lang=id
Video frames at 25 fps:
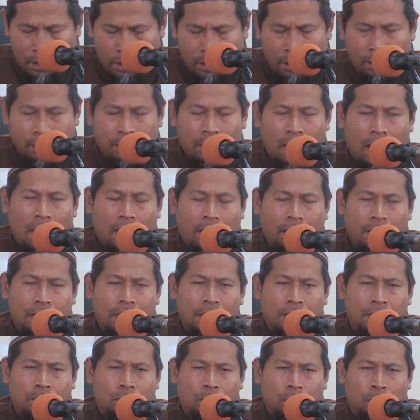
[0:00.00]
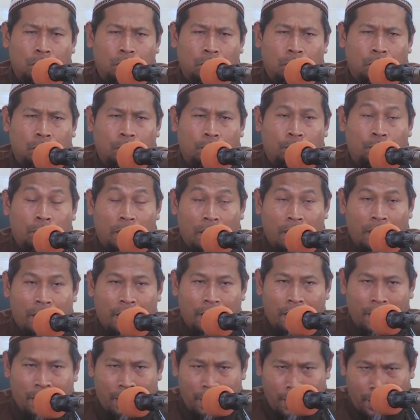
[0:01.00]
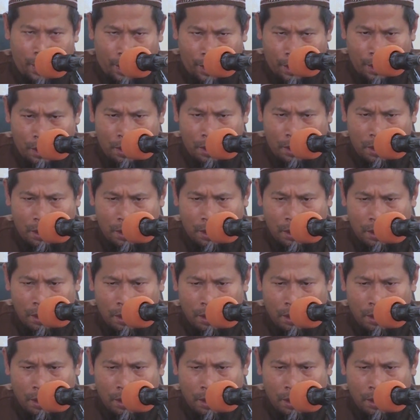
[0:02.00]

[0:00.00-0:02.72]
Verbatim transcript: entah itu beling